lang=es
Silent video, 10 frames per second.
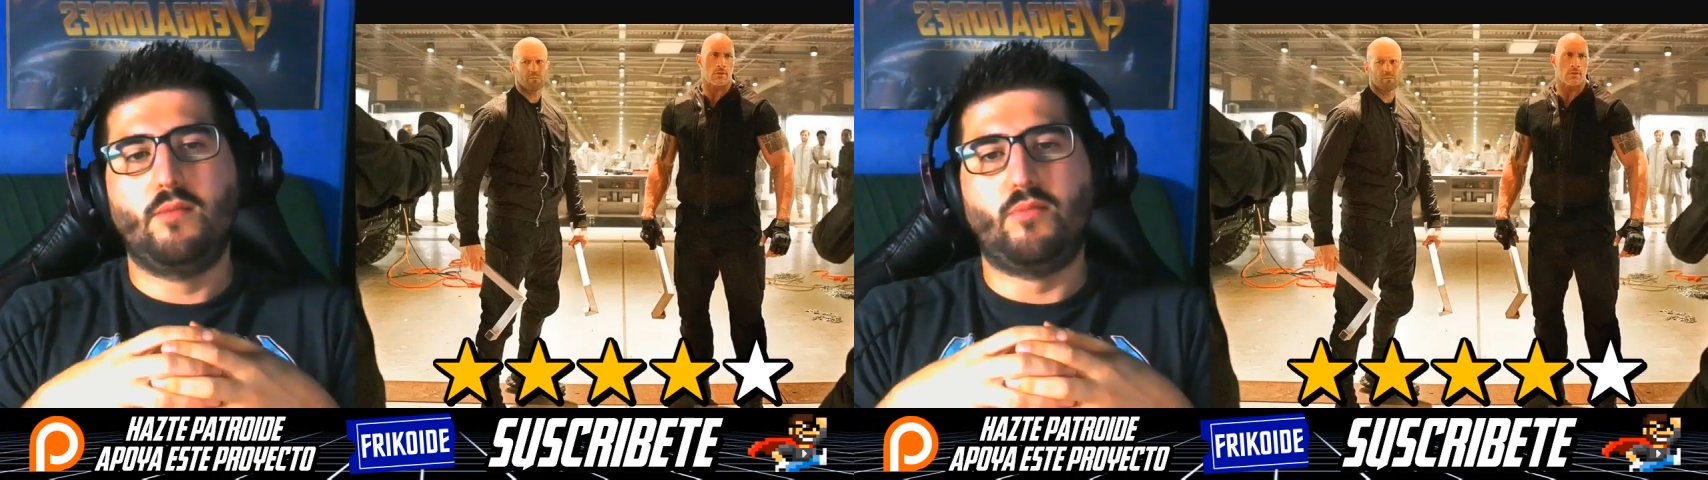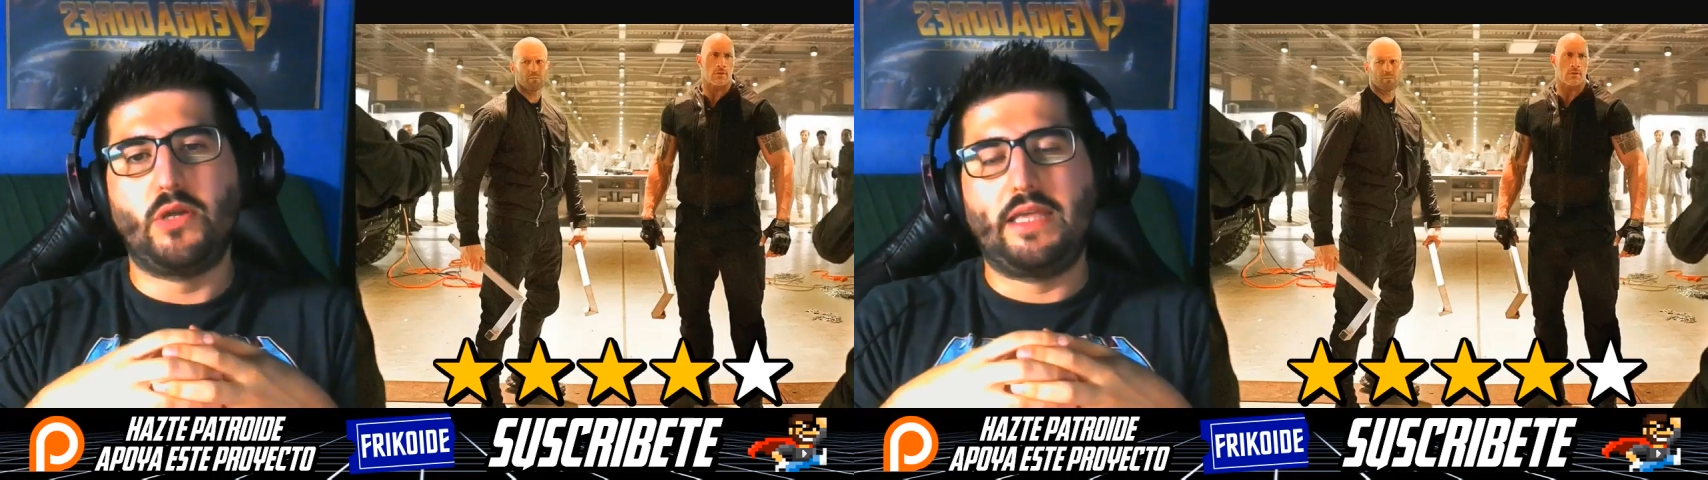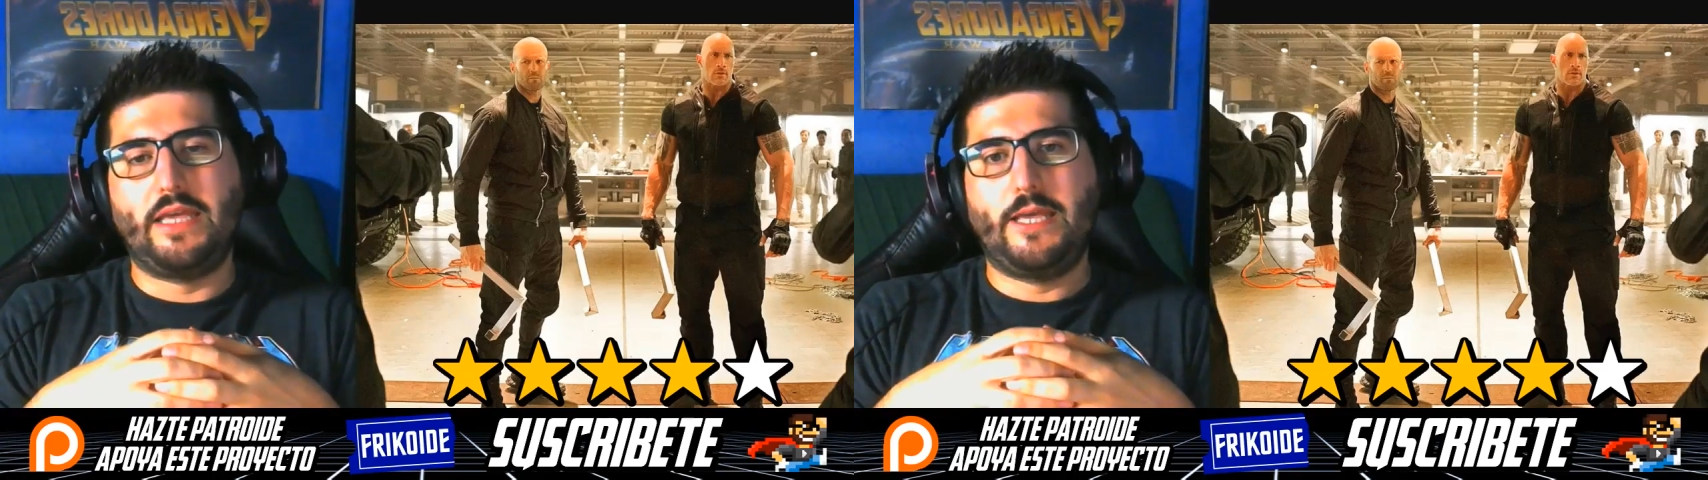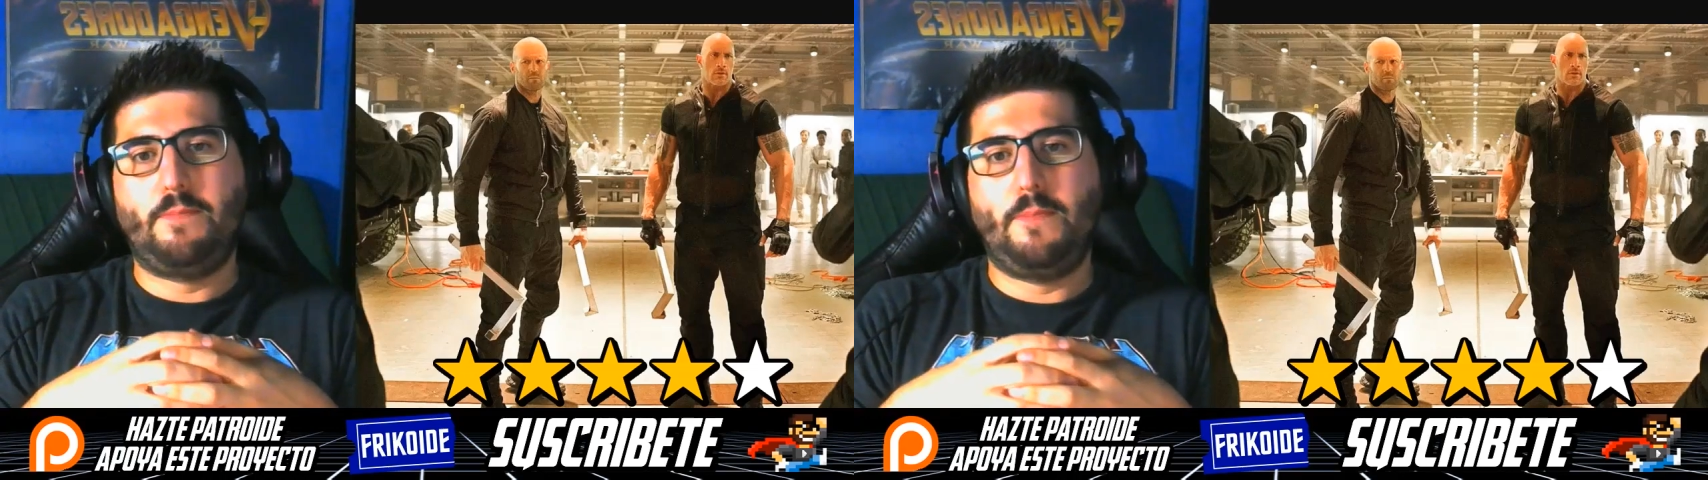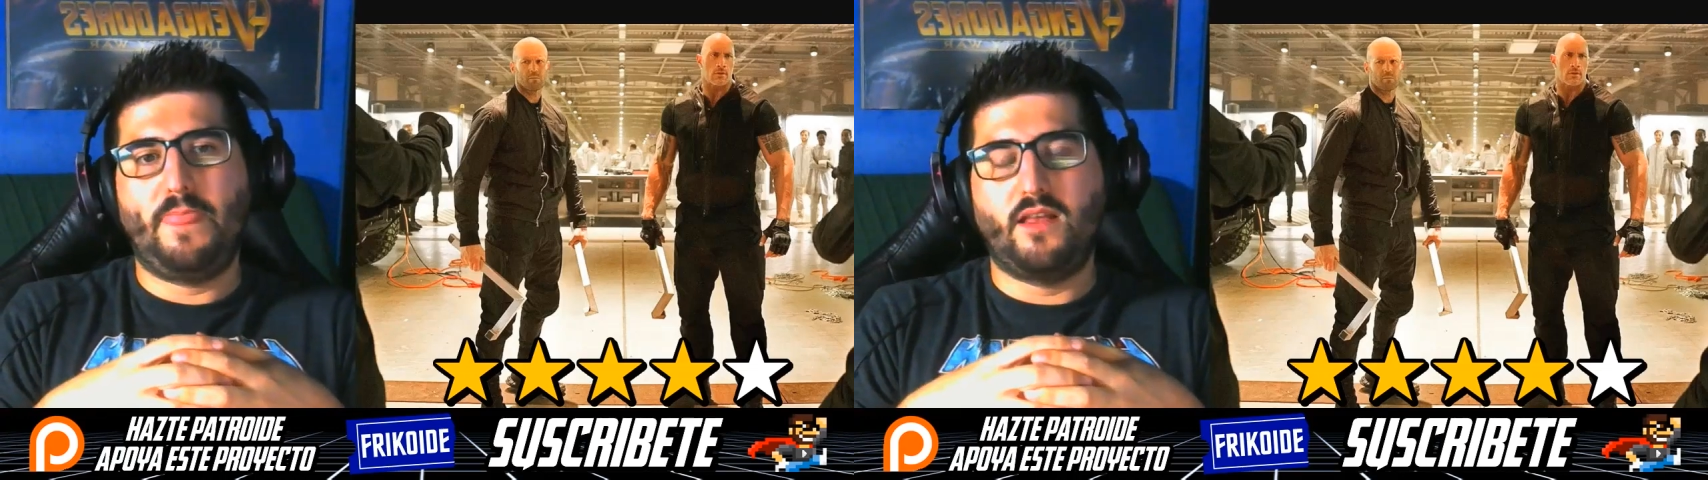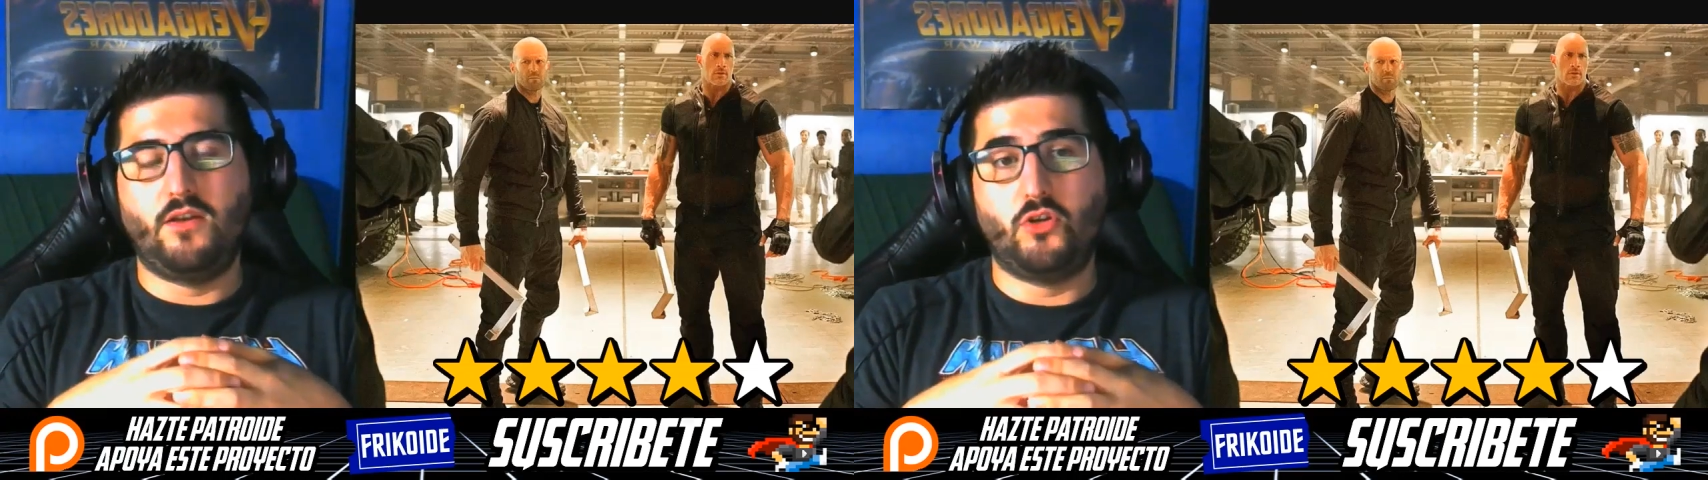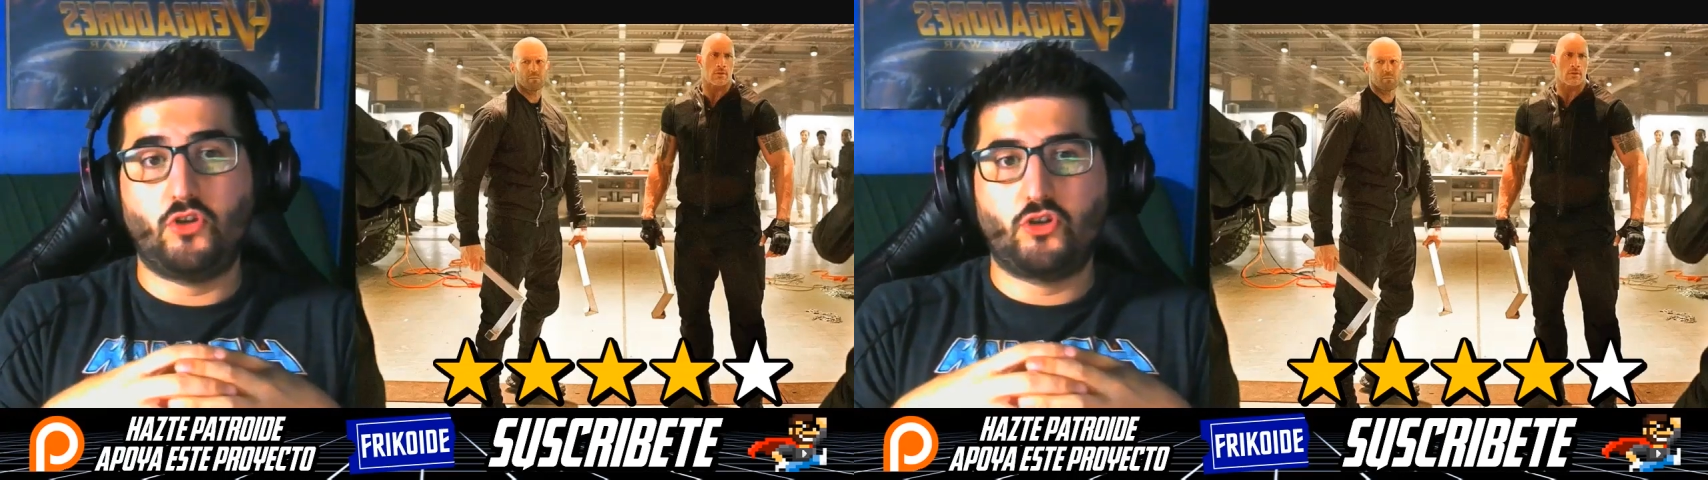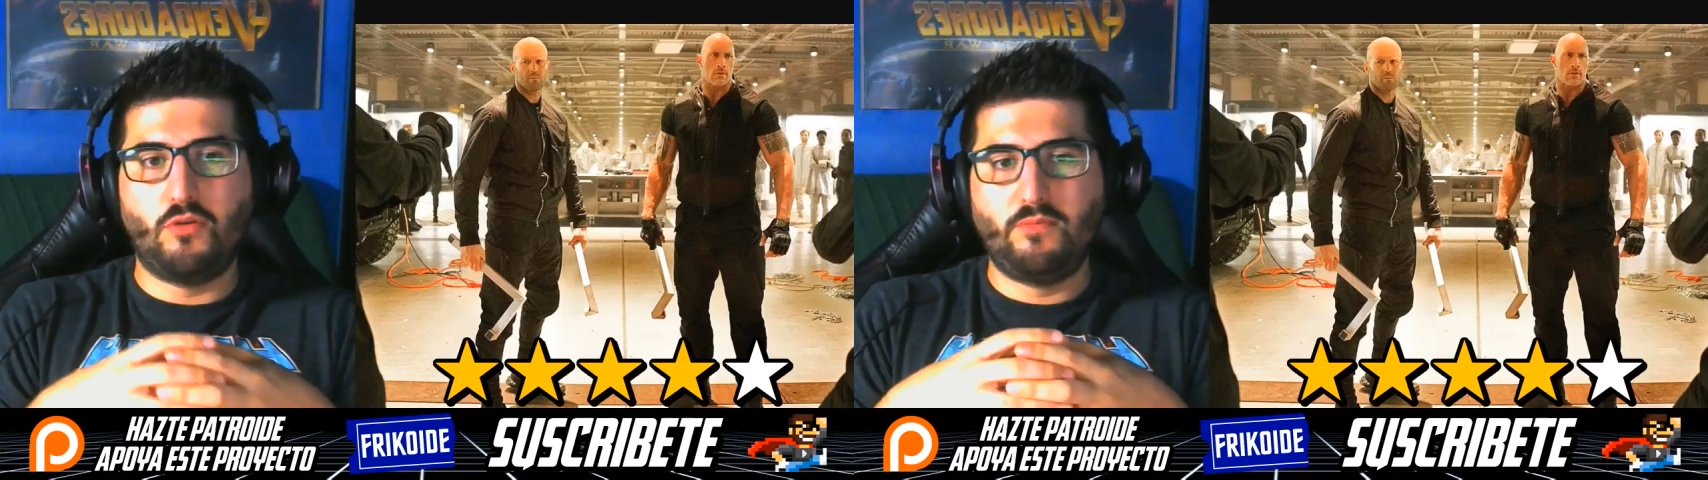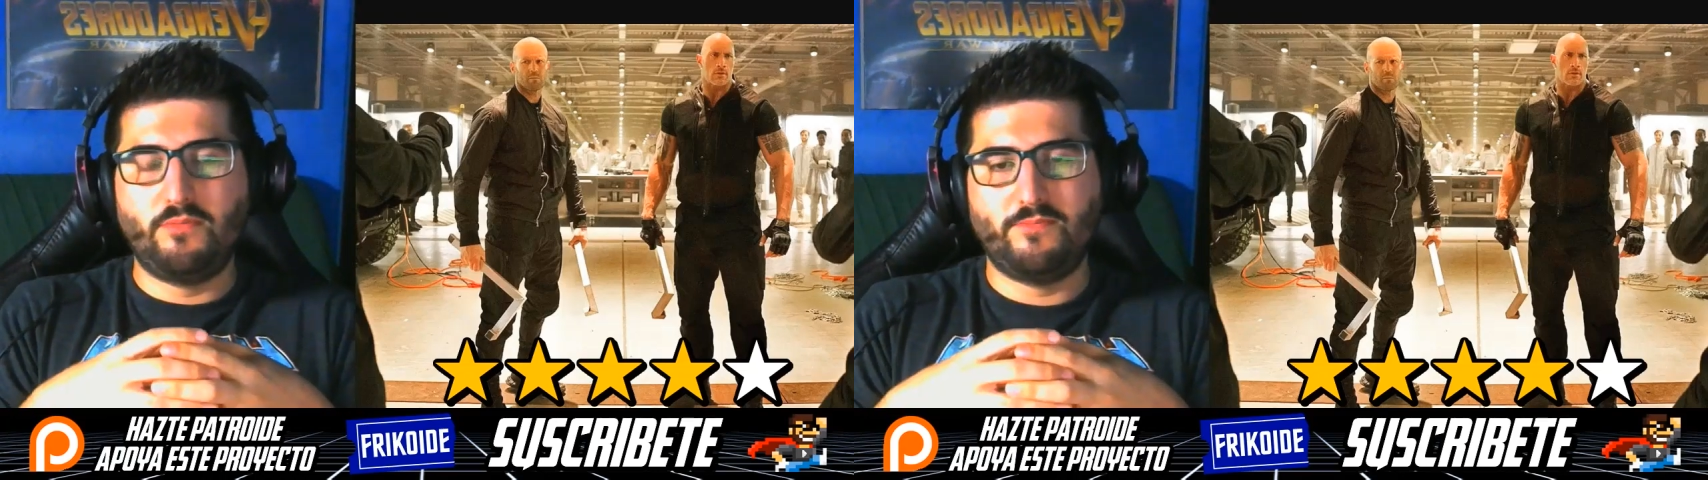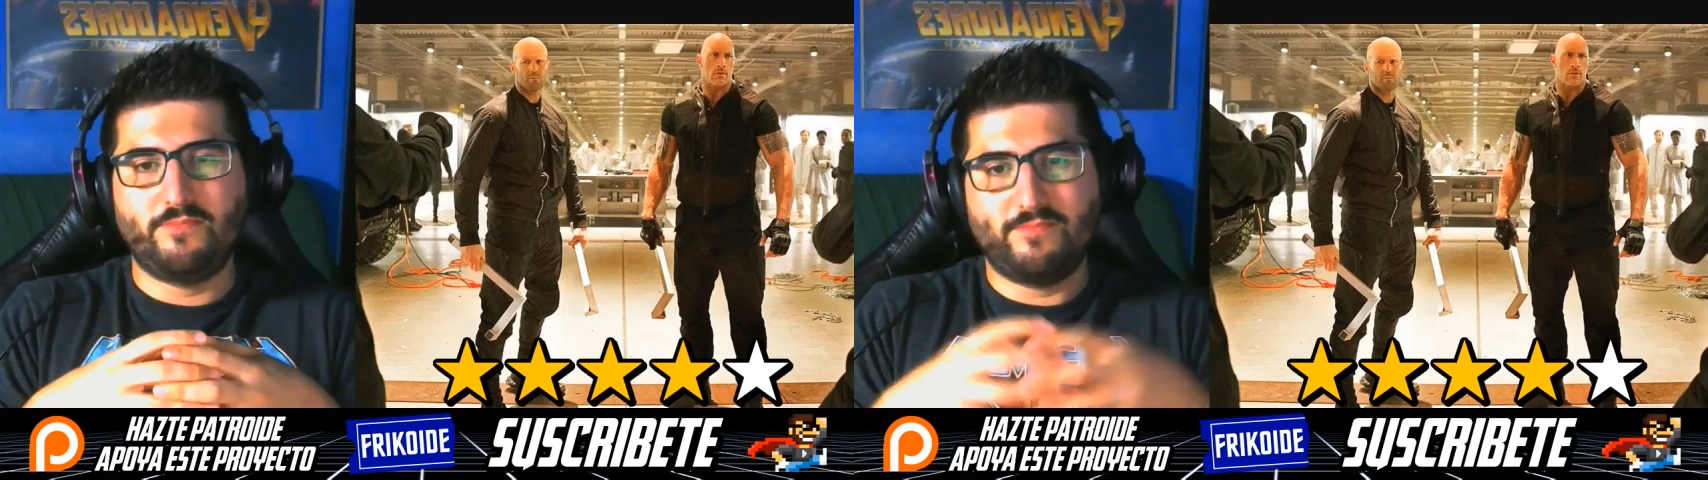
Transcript: porque los dos son